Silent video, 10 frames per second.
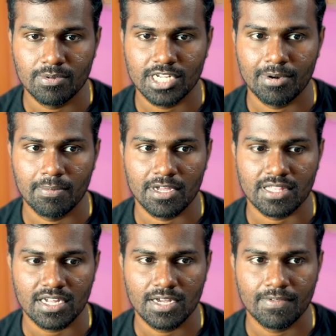திருப்பி செக் பண்ணி
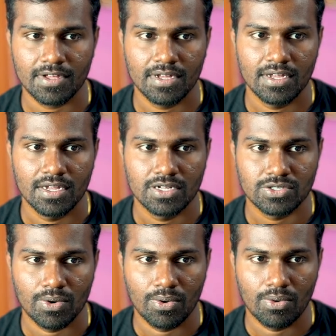பார்த்தோன்னா
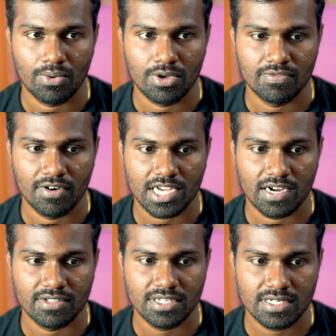ஸோ இது ஒர்க்
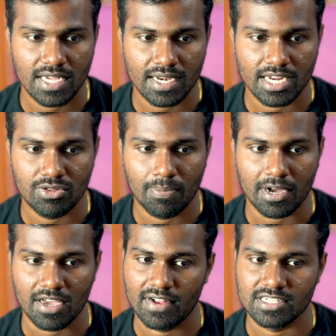ஆகுது அண்ட் இதுவும்
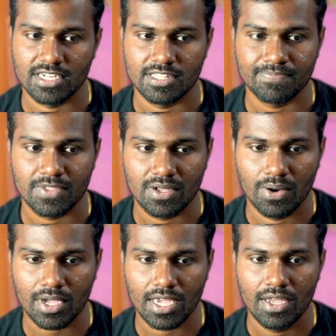பக்கம் வேலை செய்யுது
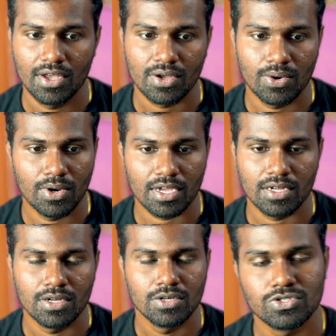ஓகே கூலுங்க
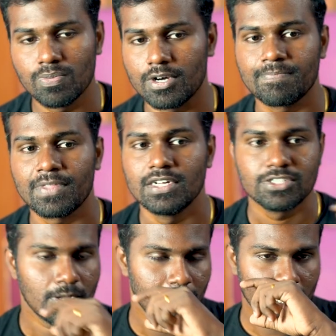சூப்பர்
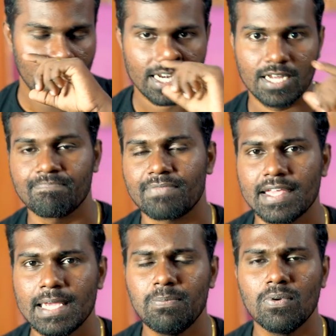ஸோ இப்போ நீங்கள் கேட்கலாம்
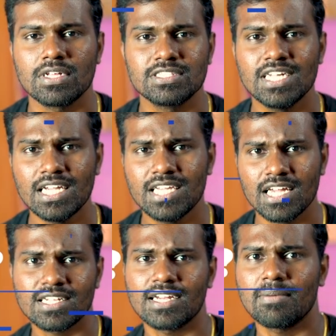இப்போது இந்த
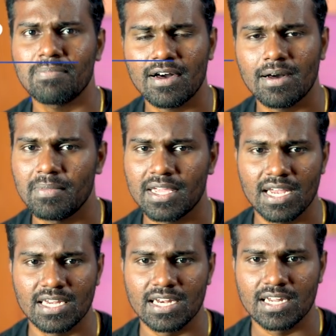சிஜேஸாக என்னப்பா அப்படின்னு
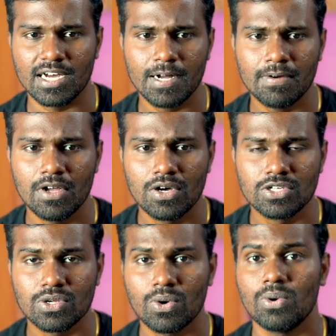கேட்டிங்கன்னா
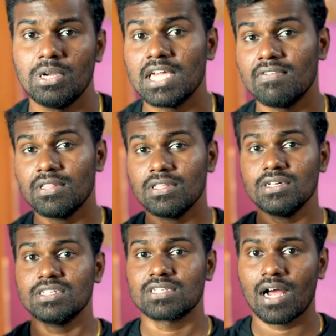ஸோ நீங்கள் வந்து
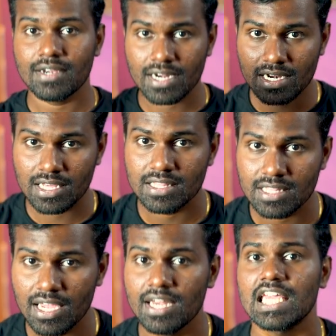
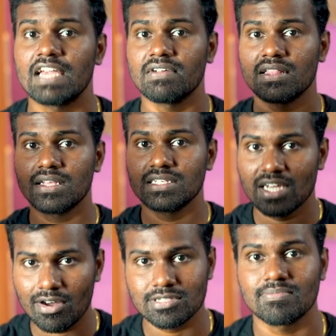ஸ்டார்டிங்லேருந்தே நீங்கள் வந்து
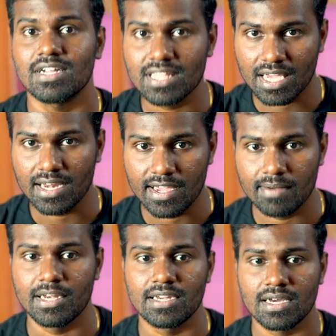ஜாசுப் கற்றுக்கிறீங்க
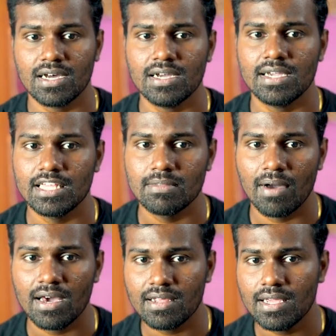அப்படின்னா இது
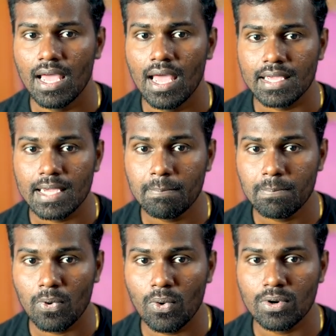மாதிரி
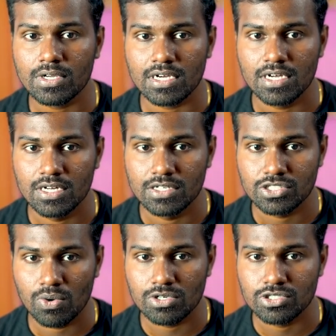இம்போர்ட்
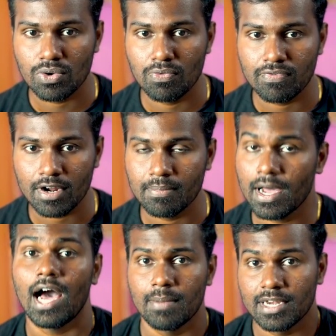ஸோ அண்ட் ஸோ ஃப்ரம்
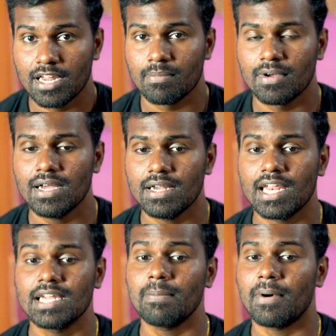அப்படி இல்லாமல்
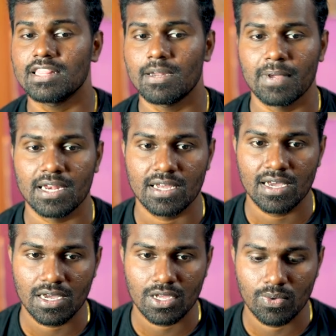நீங்கள் என்ன
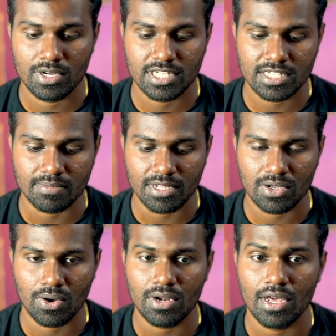பார்த்துருப்பீங்கன்னா யூ வில் சி
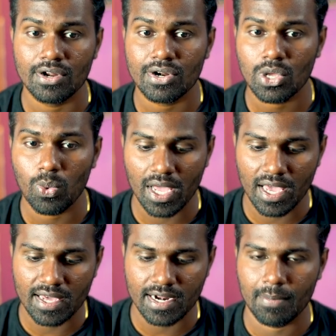சம்திங் கால்
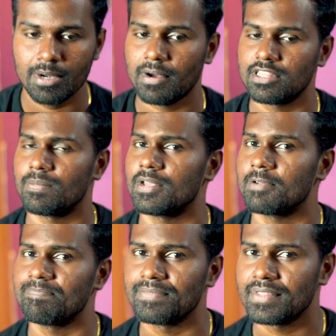ரிக்வயர் அப்படின்னு
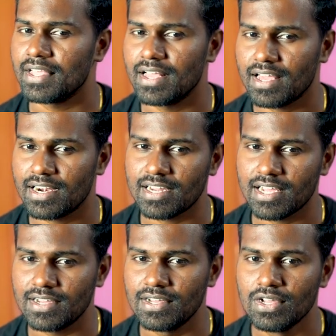பார்த்துருப்பீங்க
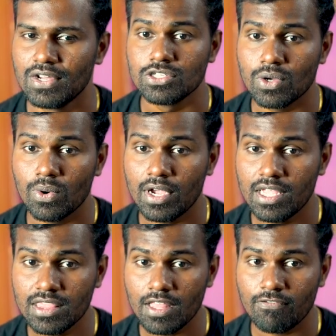கரெக்டாக ஸோ
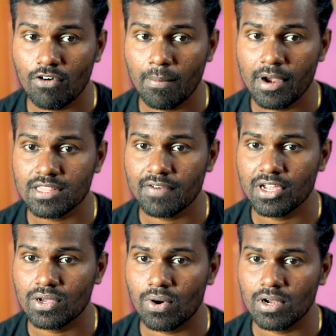இந்த ஃபார்மேட் தான்
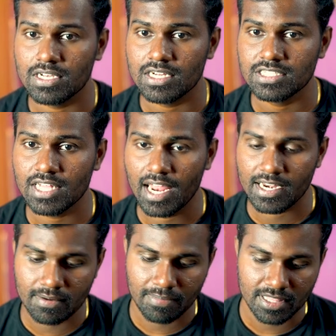வி கால்டர்ஸ்
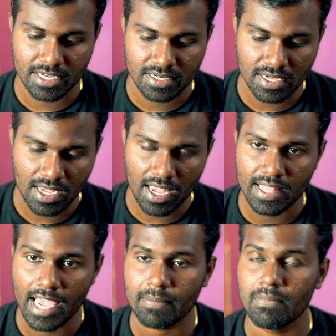என்னென்னு பார்த்தீங்கன்னா
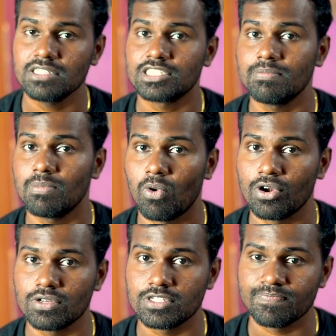இந்த எக்மா ஸ்கிரிப்ட்
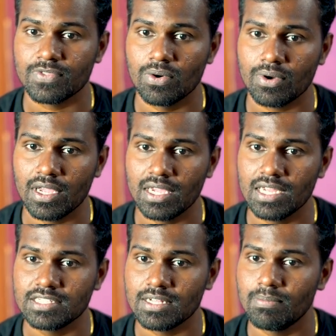மாடியூல்ஸ் ஓகே
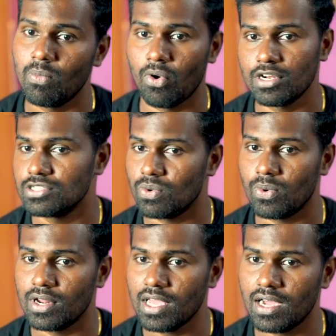இஎஸ்எம் மாடியூல்ஸ்
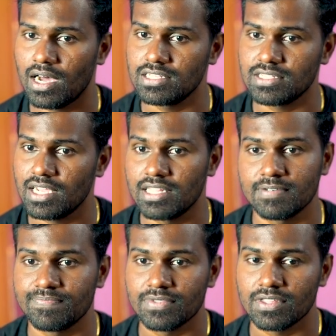சொல்லுவோம் இல்லையா அதுதான்
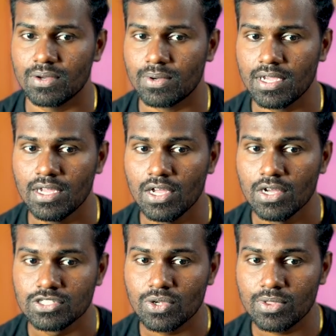இது ஓகே
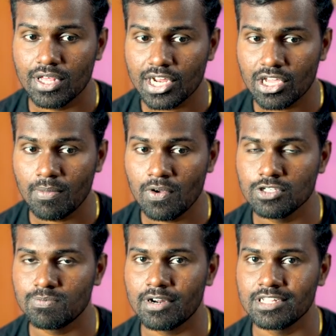ஸோ இந்த ரிக்கமாக
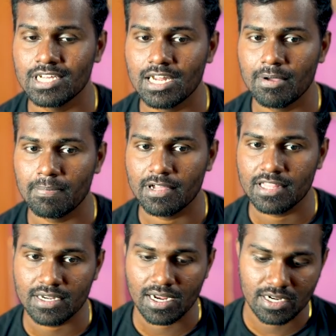யூஸ் பண்ணுறது எல்லாமே
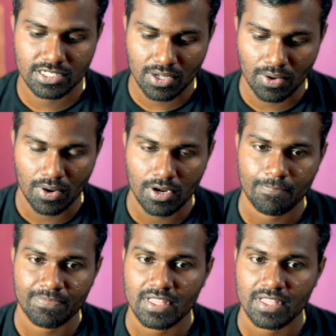பார்த்தீங்கன்னா இட்ஸ் கால்